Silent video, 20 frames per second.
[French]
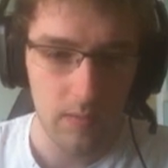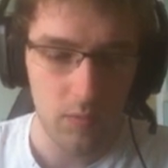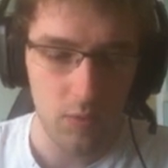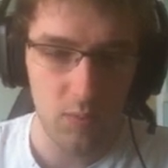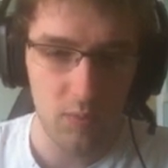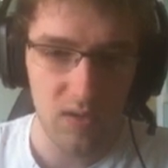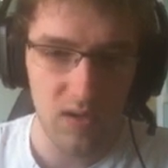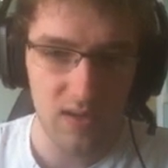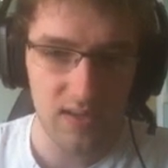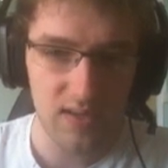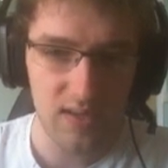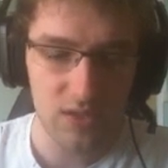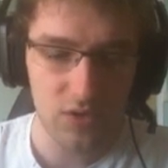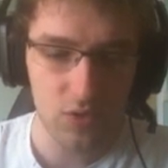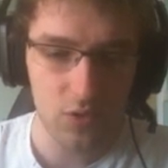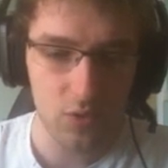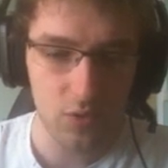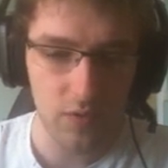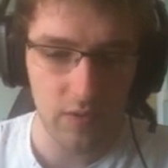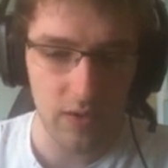Au blindage,
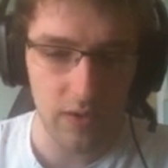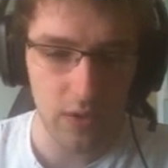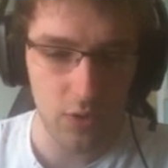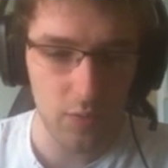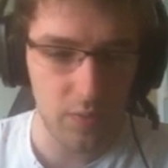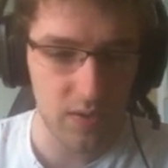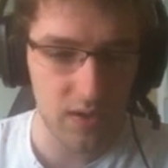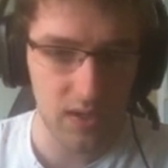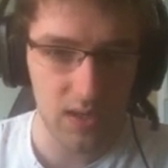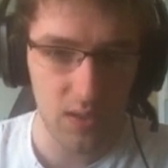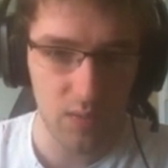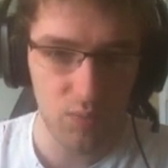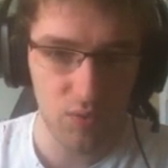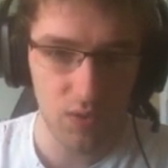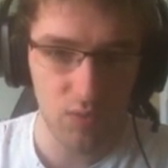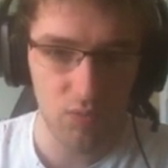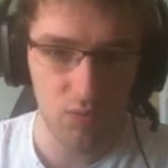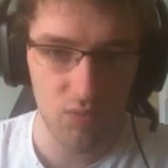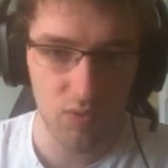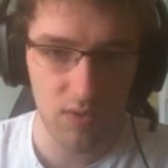du coup, on va récupérer des
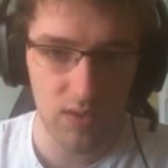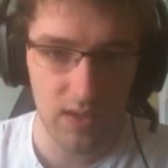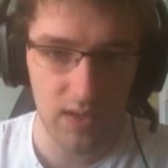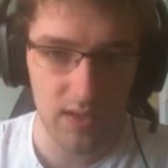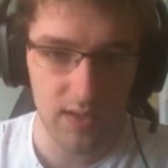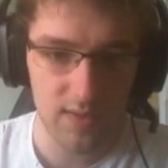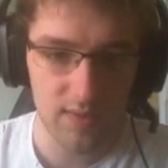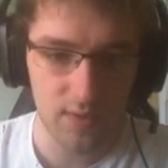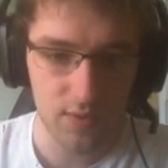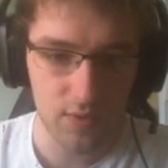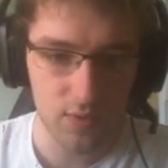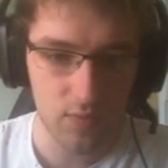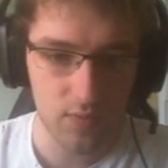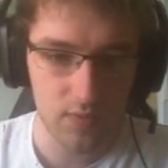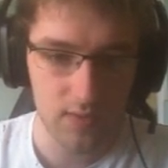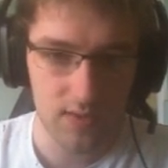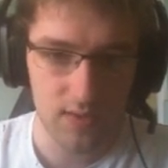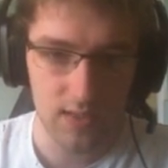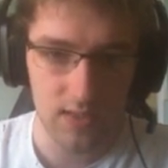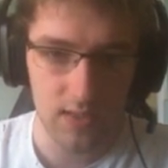points de bouclier sans
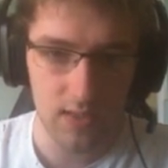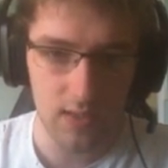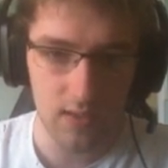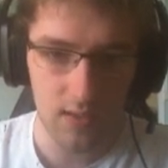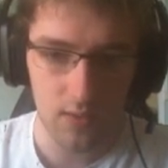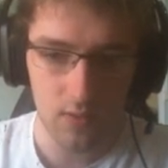souci.